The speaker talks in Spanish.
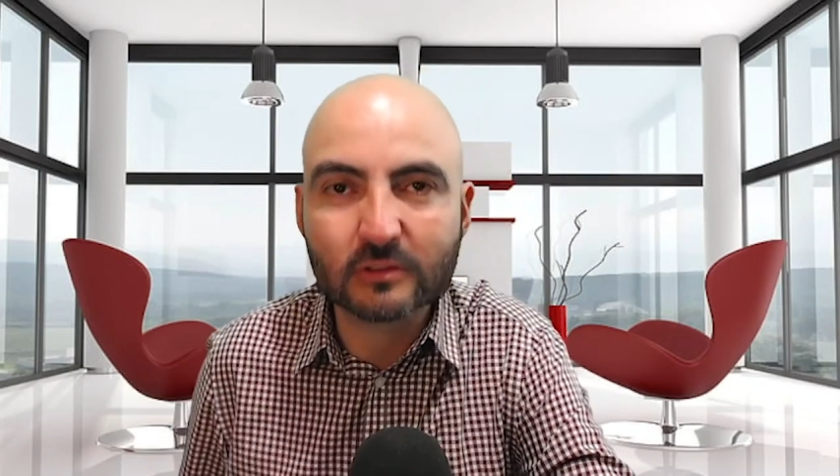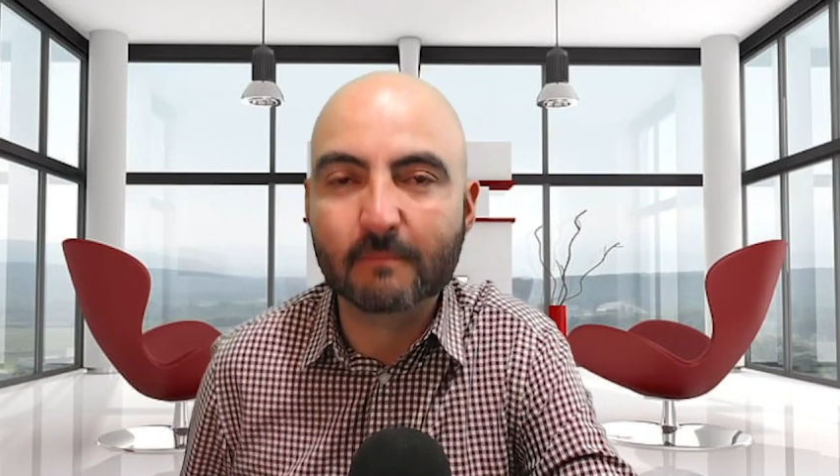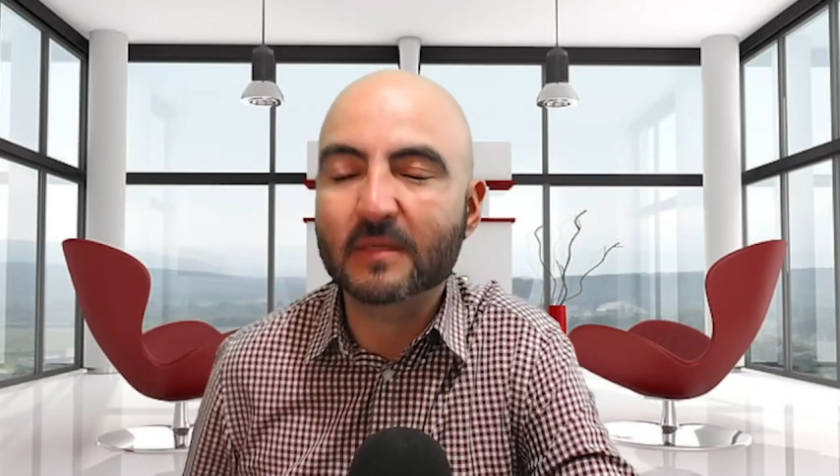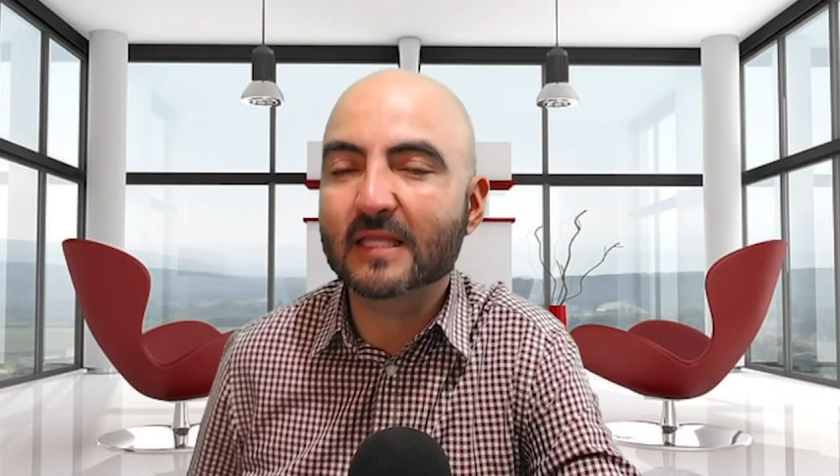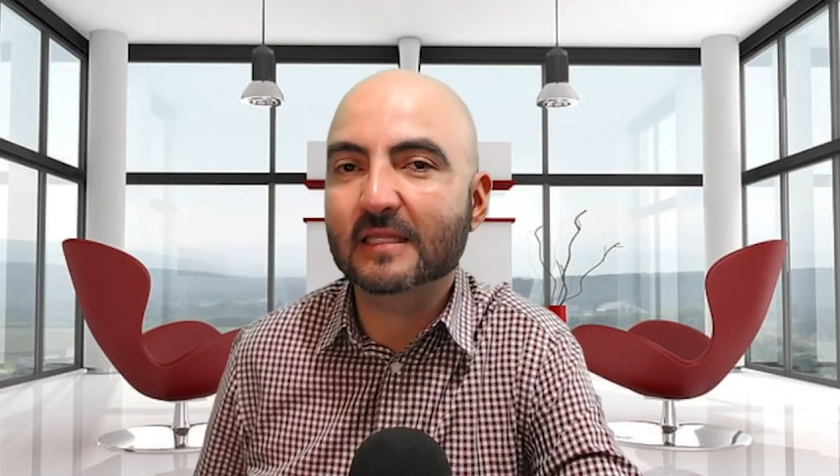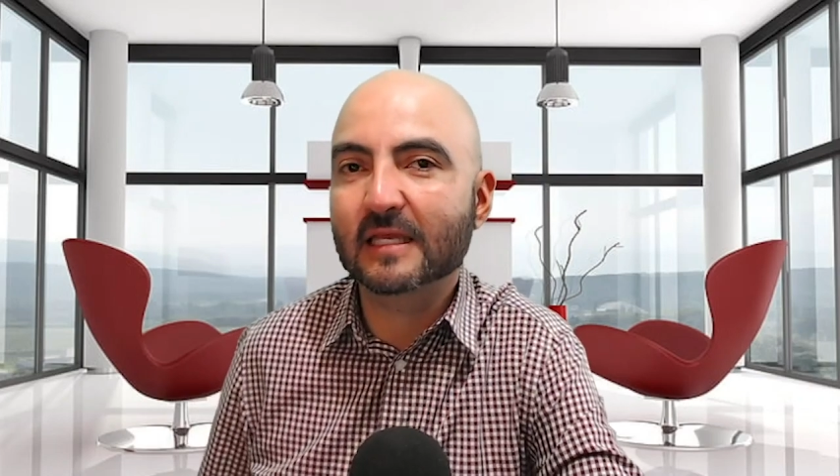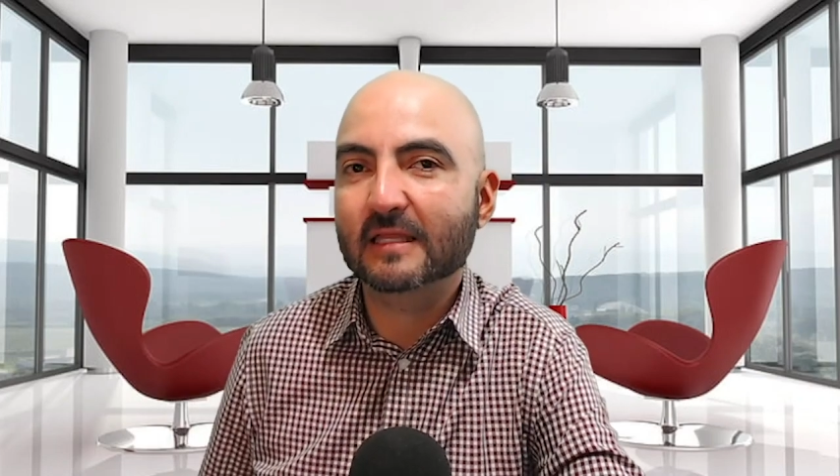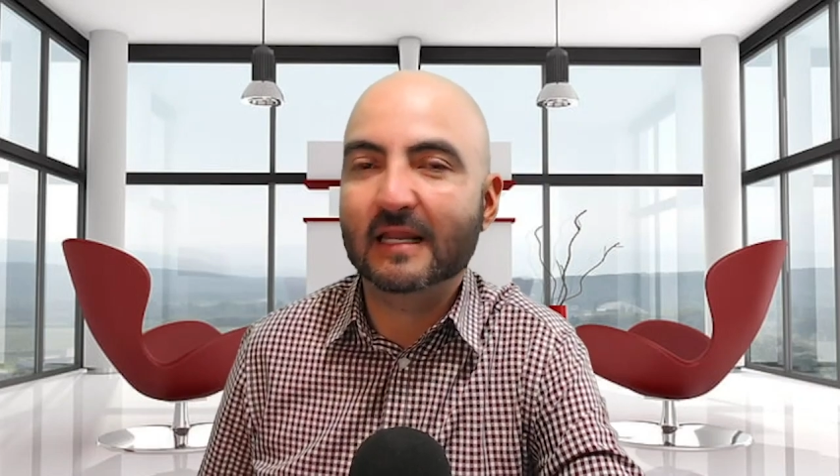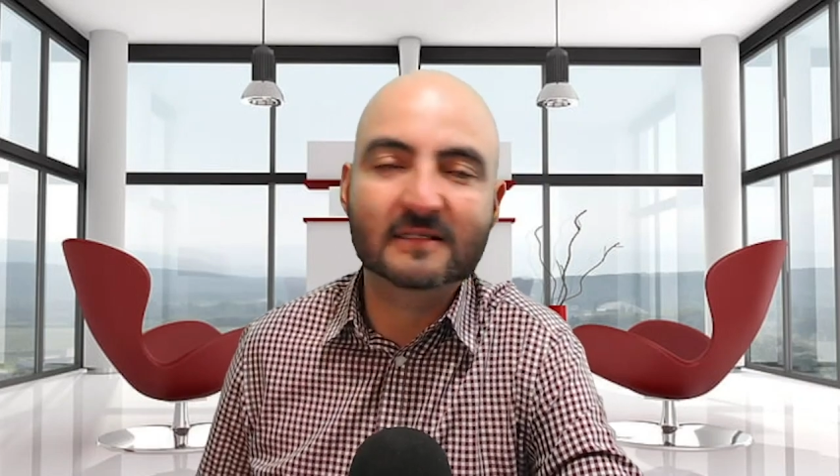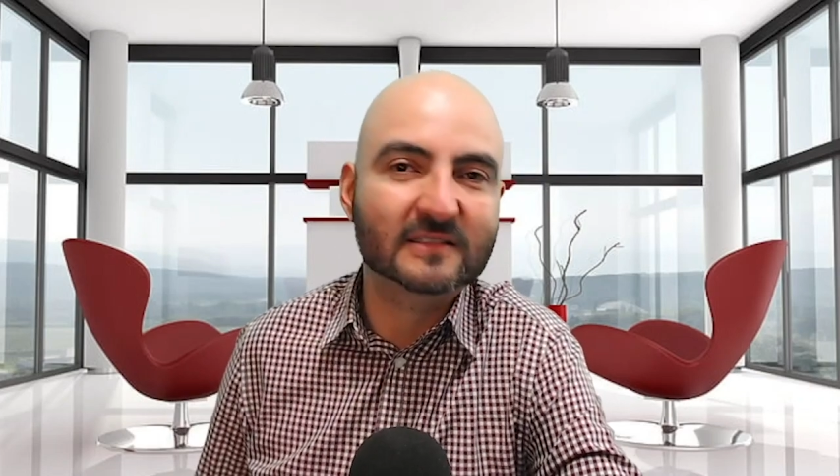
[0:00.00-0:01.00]
También
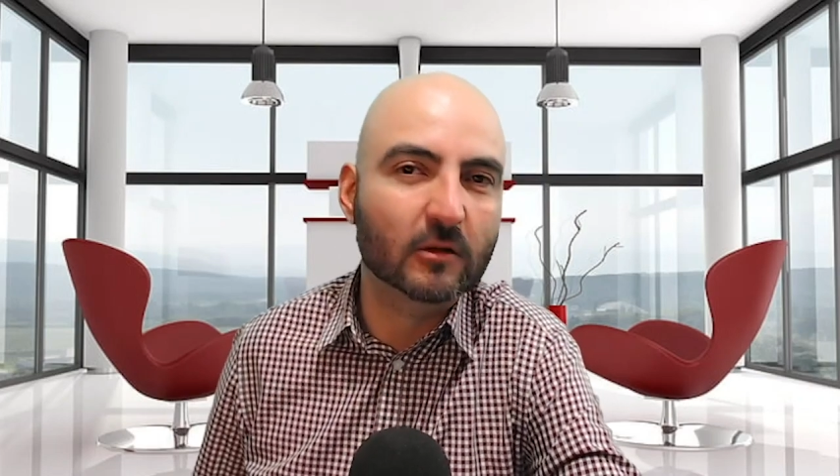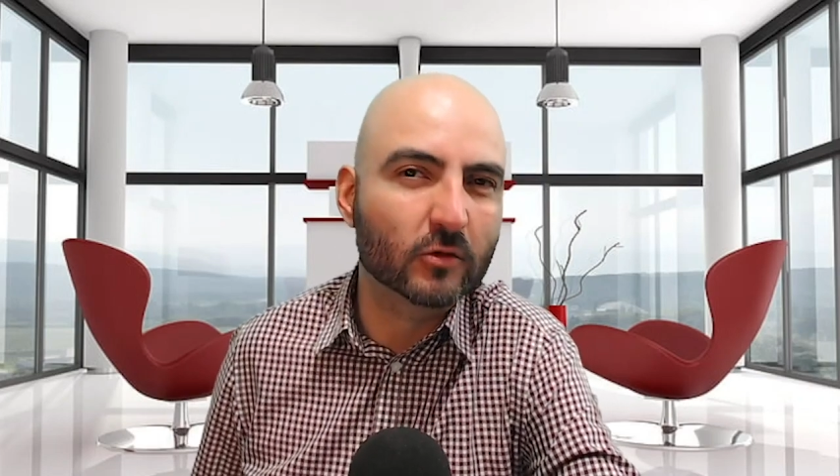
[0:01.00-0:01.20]
del estilo